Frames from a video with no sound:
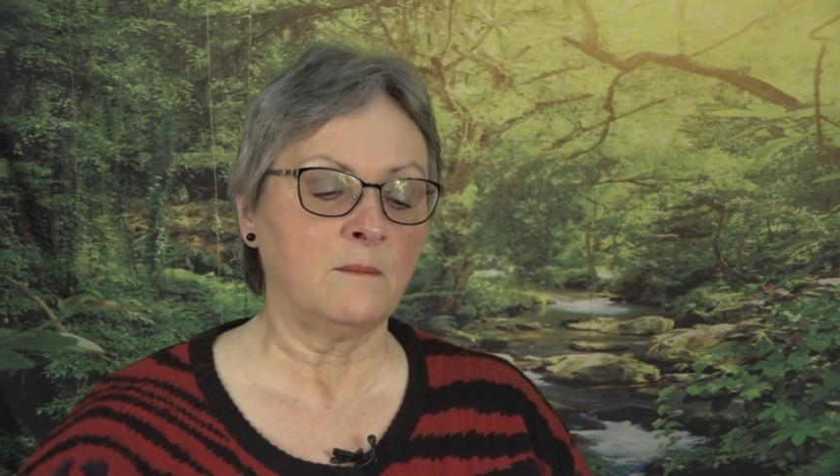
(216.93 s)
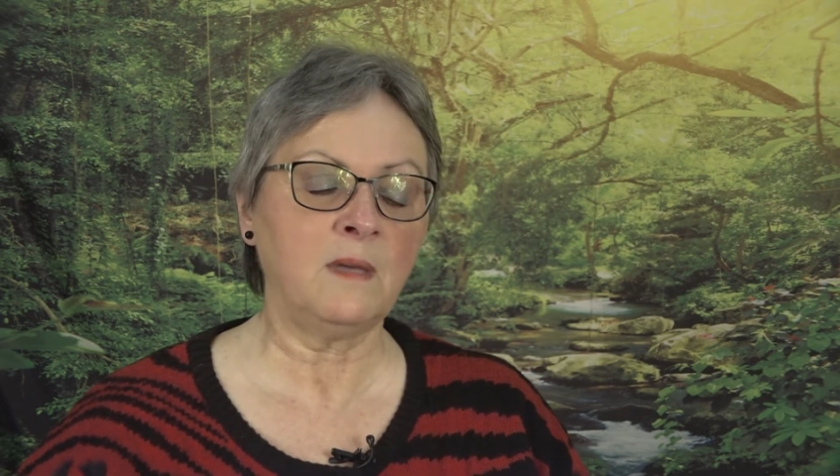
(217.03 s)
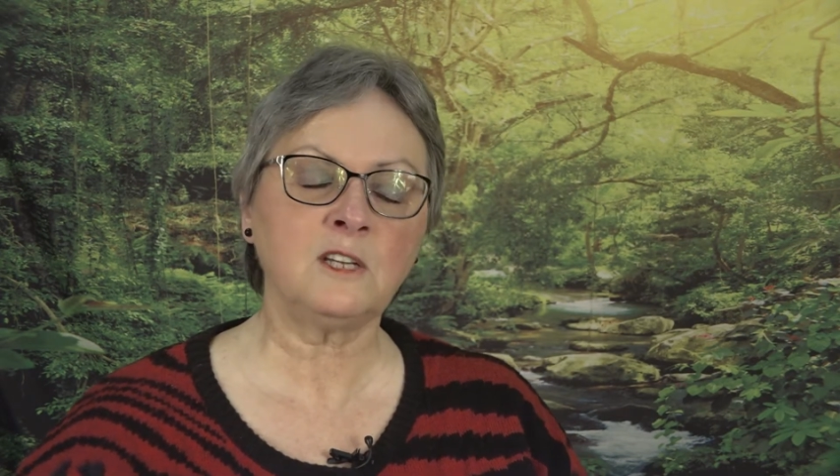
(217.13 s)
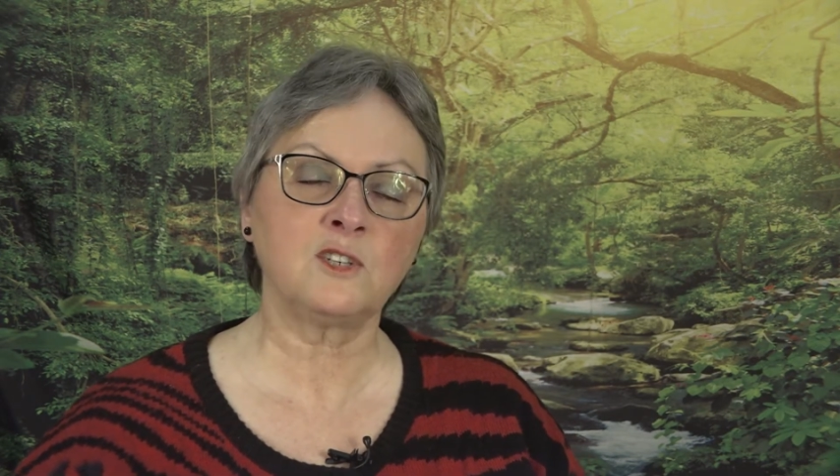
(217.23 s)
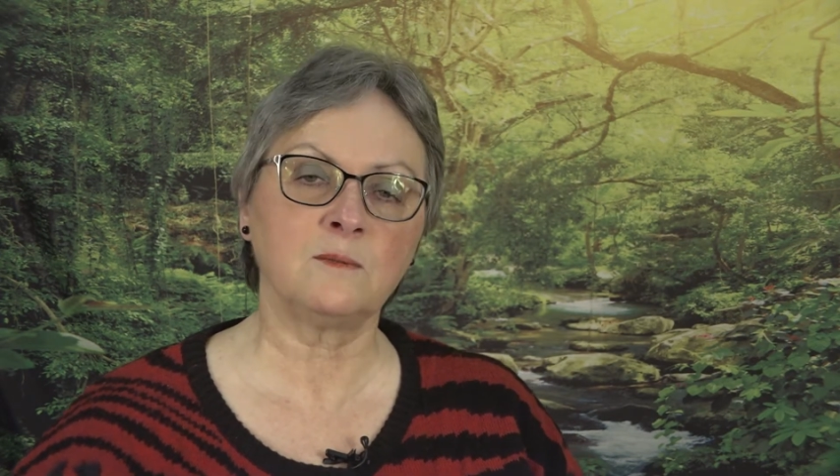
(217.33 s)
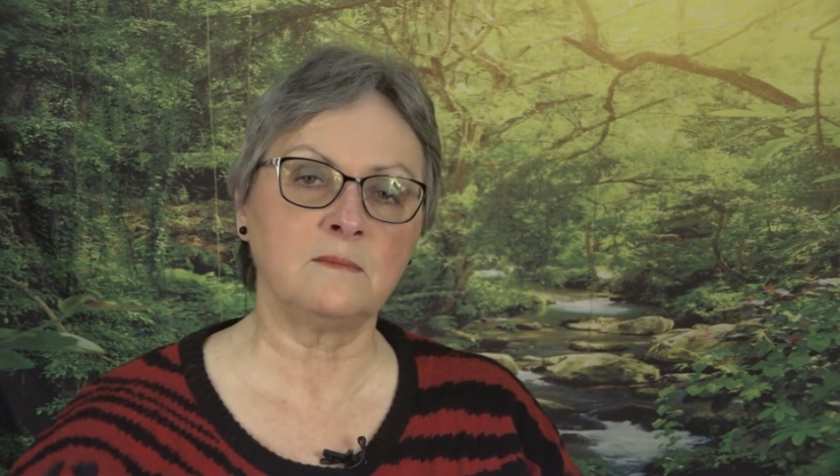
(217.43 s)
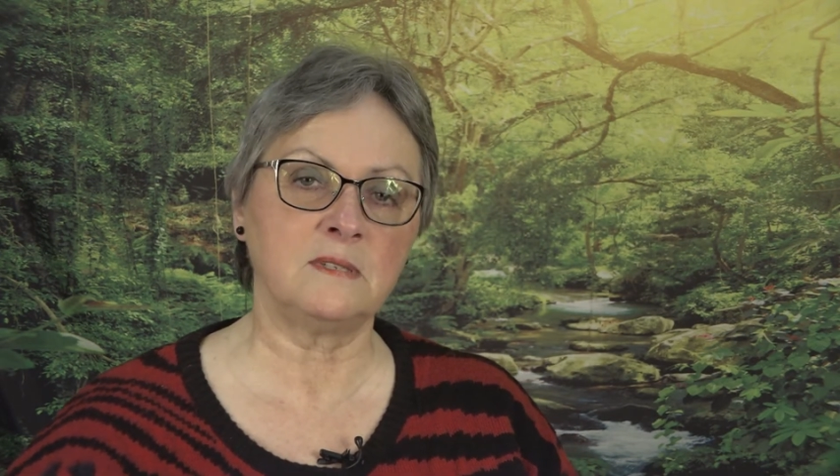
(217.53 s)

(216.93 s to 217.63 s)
Mais je me